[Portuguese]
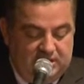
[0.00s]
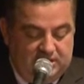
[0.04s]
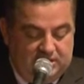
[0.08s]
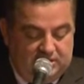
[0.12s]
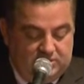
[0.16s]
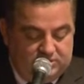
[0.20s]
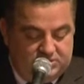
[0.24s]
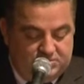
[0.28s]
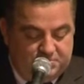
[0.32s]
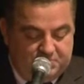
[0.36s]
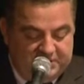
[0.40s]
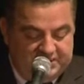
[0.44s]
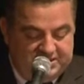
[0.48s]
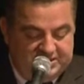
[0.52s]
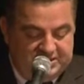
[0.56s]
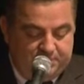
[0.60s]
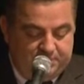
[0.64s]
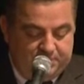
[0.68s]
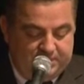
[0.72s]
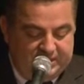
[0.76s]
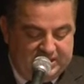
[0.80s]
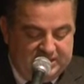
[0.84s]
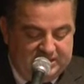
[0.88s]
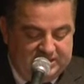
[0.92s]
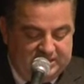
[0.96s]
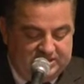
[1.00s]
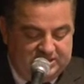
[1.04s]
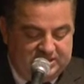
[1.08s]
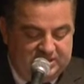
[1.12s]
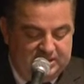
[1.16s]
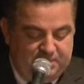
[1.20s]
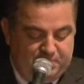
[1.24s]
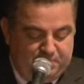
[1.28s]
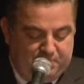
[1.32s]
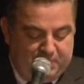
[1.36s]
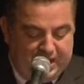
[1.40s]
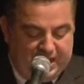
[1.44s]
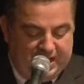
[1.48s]
que os principais
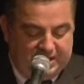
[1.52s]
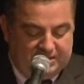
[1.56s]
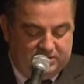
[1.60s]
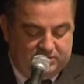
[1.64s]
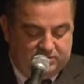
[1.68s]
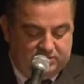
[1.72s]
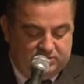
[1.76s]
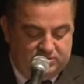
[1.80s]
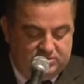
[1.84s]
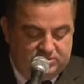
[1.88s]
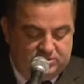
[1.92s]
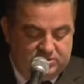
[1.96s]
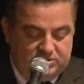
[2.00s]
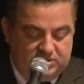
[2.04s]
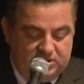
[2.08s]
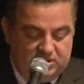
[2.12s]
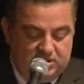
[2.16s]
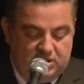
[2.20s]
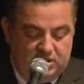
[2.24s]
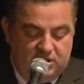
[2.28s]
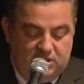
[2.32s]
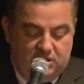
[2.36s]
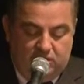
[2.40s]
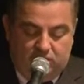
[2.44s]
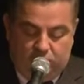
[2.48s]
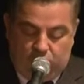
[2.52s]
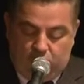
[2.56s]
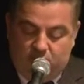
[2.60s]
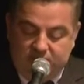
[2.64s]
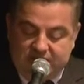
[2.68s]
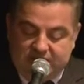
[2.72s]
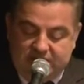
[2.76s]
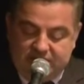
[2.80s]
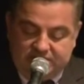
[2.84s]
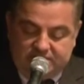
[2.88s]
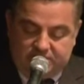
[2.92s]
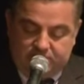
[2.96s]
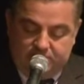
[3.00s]
impactos do
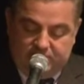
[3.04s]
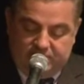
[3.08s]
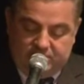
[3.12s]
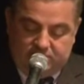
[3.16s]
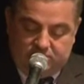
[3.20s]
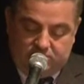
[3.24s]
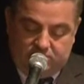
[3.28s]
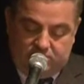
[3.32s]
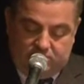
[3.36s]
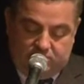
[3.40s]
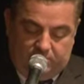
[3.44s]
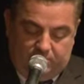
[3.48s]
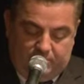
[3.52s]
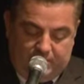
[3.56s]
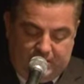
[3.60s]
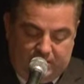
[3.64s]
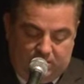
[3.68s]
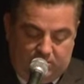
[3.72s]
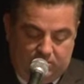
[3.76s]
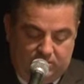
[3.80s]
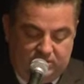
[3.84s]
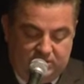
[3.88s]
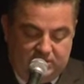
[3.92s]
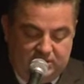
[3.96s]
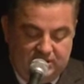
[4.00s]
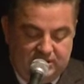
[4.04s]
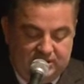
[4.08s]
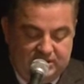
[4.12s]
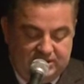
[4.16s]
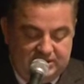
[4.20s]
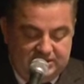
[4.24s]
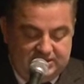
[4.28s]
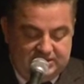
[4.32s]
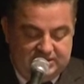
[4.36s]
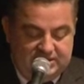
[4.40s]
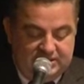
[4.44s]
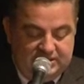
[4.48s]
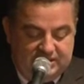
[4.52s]
aquecimento global
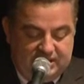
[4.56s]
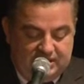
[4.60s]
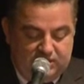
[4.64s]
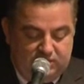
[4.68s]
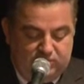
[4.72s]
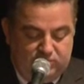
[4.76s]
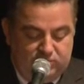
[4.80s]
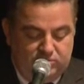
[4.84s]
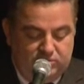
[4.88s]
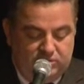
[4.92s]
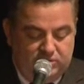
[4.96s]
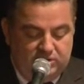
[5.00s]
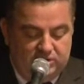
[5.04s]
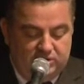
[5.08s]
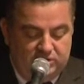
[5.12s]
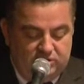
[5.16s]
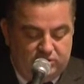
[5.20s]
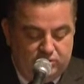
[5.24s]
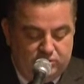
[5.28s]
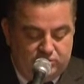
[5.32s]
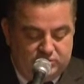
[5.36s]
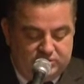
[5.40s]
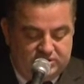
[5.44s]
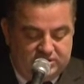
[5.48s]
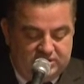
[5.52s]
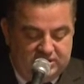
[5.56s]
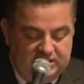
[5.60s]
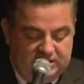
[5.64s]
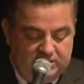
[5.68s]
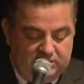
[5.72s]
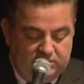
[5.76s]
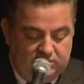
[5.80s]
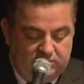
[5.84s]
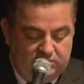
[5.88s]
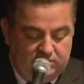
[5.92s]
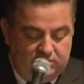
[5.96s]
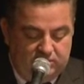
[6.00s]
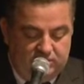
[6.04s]
se dão no
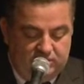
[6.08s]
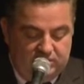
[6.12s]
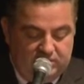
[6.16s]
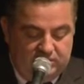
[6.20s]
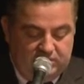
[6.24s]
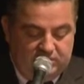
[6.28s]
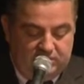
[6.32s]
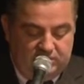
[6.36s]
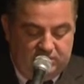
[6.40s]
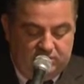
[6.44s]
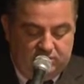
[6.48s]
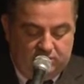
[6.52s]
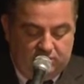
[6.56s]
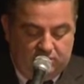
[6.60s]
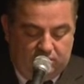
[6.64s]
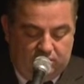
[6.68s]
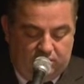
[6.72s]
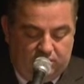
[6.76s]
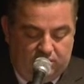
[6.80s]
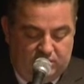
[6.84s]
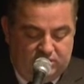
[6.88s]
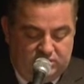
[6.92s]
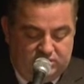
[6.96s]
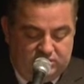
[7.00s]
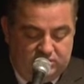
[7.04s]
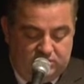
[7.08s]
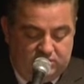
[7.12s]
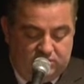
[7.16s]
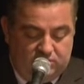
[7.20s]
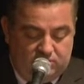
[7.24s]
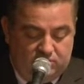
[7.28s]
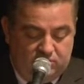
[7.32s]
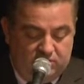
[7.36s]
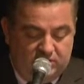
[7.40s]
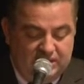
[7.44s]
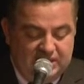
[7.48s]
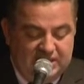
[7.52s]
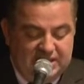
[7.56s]
ciclo
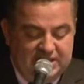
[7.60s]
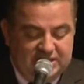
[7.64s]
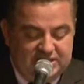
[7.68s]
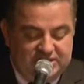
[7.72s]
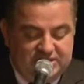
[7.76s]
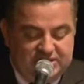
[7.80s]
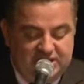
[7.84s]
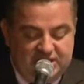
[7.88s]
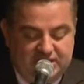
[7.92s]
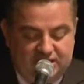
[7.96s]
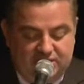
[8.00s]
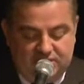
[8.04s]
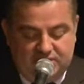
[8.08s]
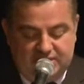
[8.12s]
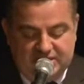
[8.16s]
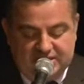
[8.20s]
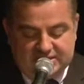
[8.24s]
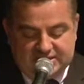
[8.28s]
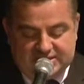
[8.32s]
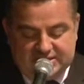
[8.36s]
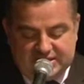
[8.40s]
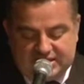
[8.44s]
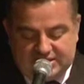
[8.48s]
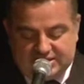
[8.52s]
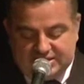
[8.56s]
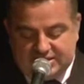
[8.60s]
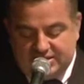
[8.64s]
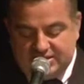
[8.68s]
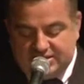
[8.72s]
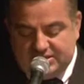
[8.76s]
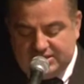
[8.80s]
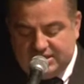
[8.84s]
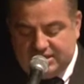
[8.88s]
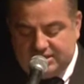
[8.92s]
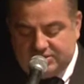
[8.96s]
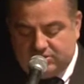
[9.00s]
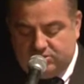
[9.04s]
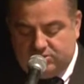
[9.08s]
hidrológico, gerando
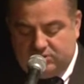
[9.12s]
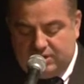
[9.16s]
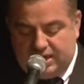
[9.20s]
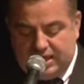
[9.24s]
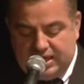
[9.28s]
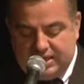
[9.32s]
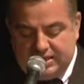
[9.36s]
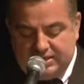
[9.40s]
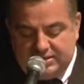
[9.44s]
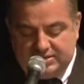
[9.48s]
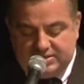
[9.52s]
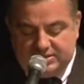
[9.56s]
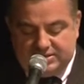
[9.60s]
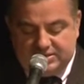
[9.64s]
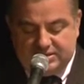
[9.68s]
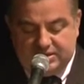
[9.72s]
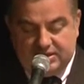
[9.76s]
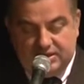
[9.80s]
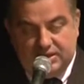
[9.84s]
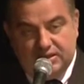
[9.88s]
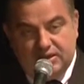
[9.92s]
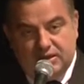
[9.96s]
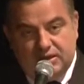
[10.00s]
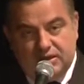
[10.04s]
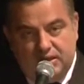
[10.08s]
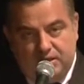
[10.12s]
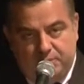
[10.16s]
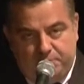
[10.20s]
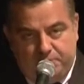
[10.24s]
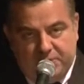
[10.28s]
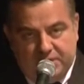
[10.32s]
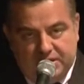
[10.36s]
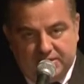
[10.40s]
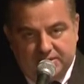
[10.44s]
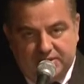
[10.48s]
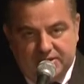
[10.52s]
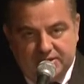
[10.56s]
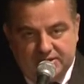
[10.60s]
desastres naturais e
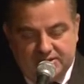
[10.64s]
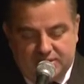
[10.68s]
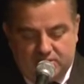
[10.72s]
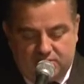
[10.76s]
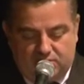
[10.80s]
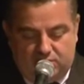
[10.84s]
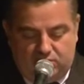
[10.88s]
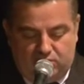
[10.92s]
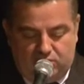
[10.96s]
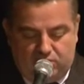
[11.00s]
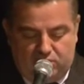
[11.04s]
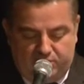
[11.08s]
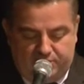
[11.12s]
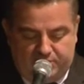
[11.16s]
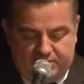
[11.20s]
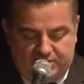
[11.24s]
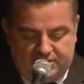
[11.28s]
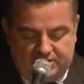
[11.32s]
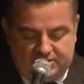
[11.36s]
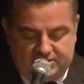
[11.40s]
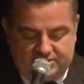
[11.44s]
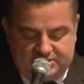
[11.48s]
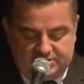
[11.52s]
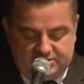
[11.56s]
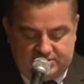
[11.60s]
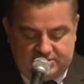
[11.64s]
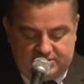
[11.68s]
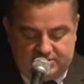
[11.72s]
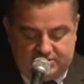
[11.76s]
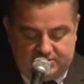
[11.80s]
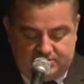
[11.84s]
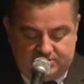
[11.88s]
perdas econômicas.